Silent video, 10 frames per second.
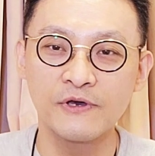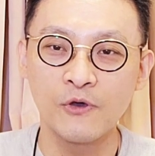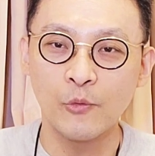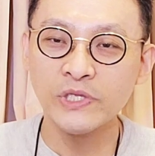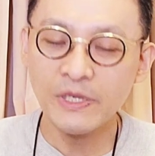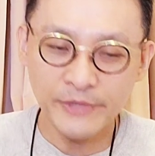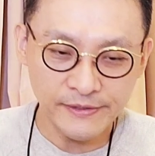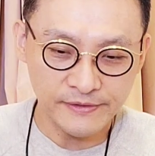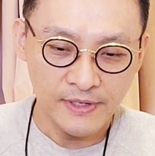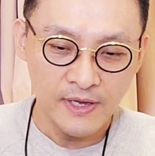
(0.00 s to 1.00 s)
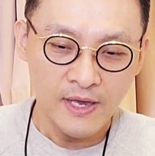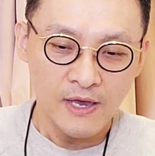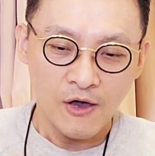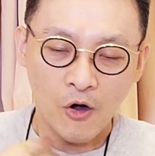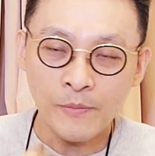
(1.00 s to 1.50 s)
왜냐하면
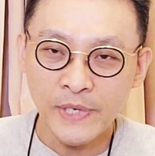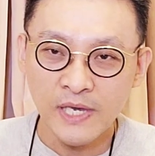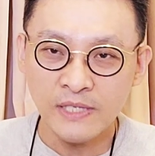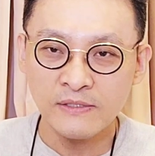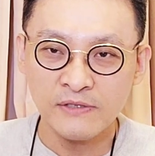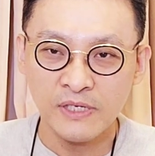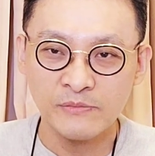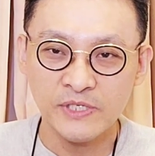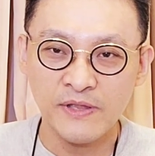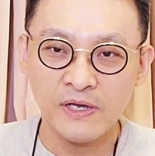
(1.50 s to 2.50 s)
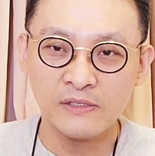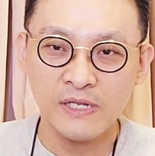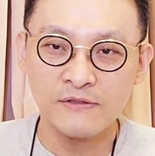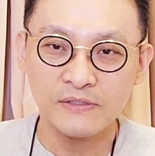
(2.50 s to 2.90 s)
업계에 있는 사람들이 생각을 했을